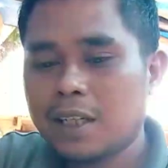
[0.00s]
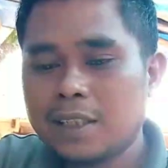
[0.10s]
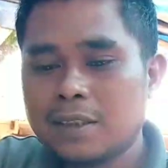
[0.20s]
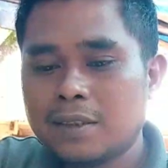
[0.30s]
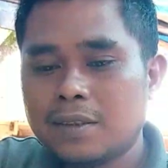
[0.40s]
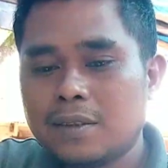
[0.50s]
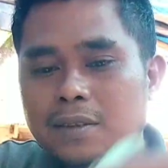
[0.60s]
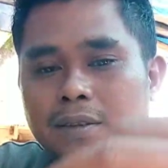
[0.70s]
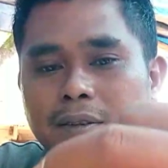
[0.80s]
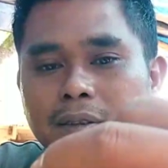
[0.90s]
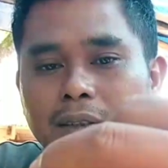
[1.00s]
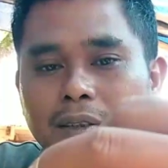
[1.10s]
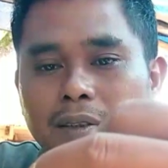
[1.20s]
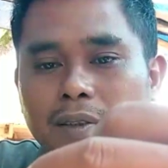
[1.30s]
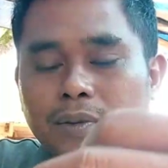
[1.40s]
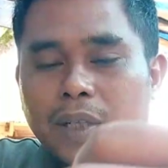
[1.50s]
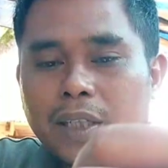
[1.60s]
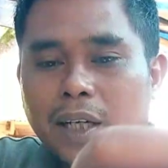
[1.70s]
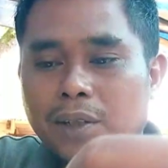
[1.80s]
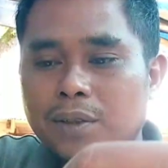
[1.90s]
selain dua
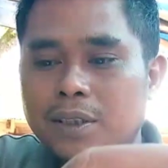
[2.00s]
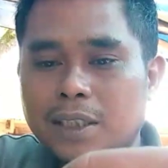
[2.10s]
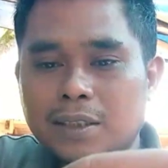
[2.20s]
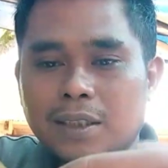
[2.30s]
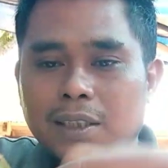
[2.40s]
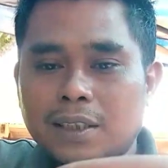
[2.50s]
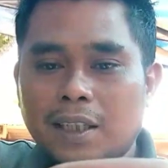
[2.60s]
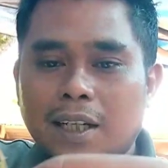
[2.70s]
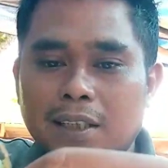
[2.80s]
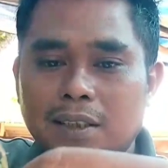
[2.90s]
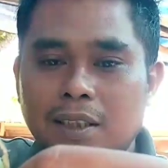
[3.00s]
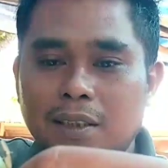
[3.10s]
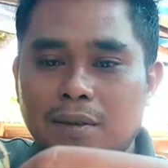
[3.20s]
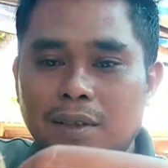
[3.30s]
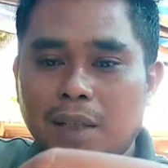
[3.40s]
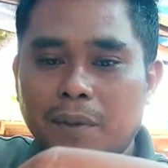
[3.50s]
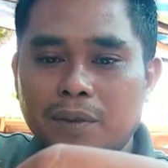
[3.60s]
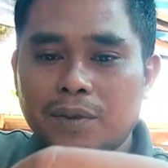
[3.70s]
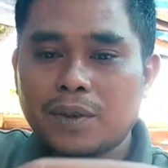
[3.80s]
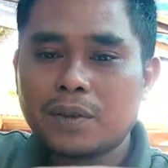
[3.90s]
daun yang sering saya kasih terutama
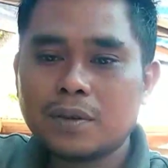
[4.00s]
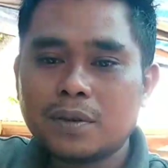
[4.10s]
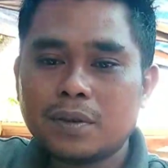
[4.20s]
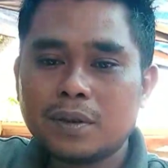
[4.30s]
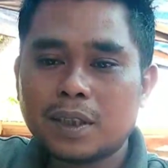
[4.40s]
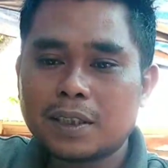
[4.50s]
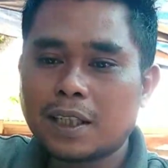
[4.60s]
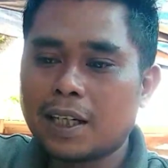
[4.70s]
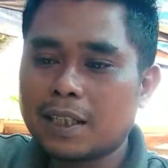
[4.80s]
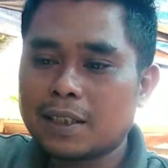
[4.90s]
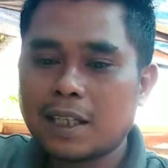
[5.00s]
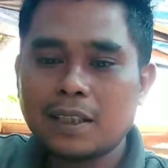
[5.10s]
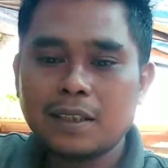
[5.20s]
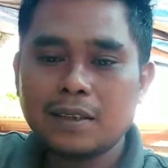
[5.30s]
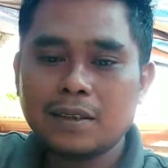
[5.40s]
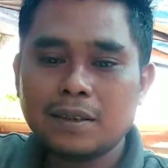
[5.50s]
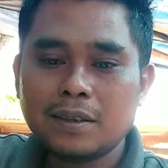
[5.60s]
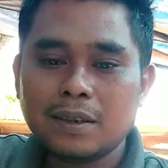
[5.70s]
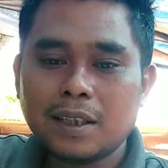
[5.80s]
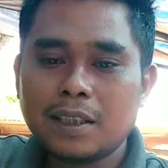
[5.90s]
untuk kesehatan
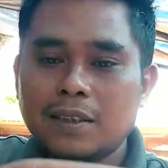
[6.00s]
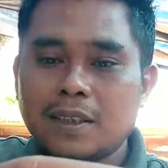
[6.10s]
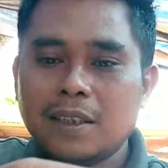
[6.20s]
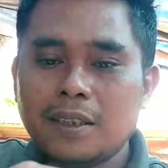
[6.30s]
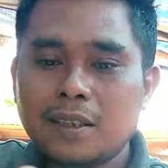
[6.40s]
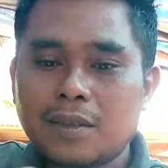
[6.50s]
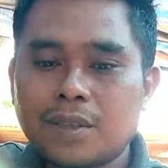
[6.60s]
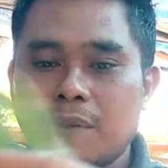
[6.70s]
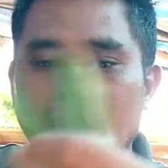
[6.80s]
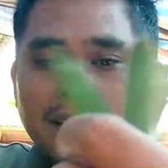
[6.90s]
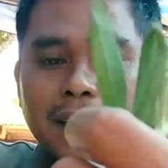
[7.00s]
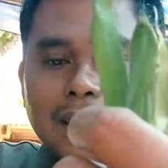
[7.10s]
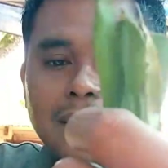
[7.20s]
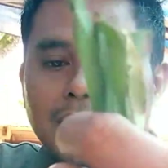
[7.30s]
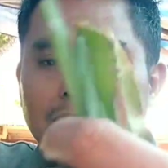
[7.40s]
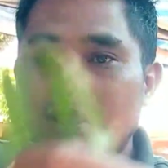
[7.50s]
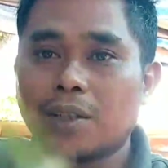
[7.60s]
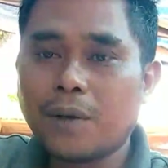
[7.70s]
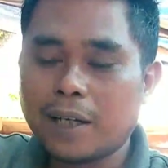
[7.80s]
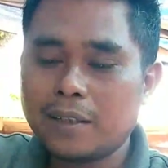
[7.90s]
kelinci terutama dari
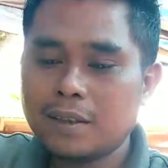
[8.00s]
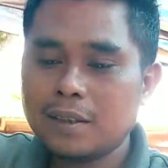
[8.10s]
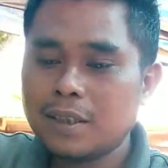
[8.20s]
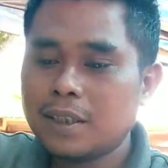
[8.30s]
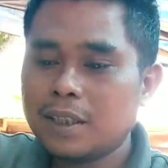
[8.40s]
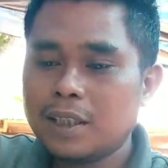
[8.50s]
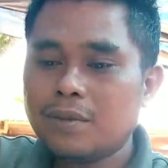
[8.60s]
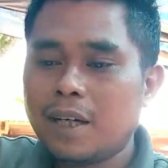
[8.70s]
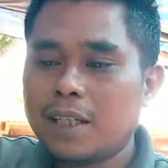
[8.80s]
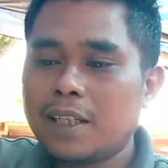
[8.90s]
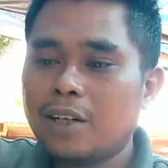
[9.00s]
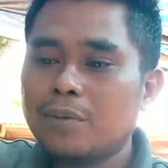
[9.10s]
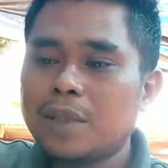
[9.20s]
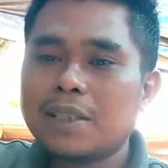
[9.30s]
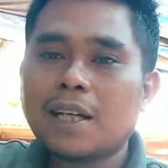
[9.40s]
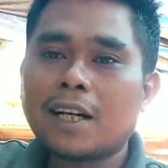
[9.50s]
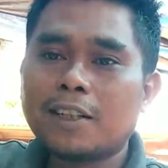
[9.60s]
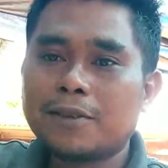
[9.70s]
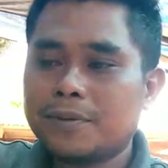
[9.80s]
hijauan itu ada daun pisang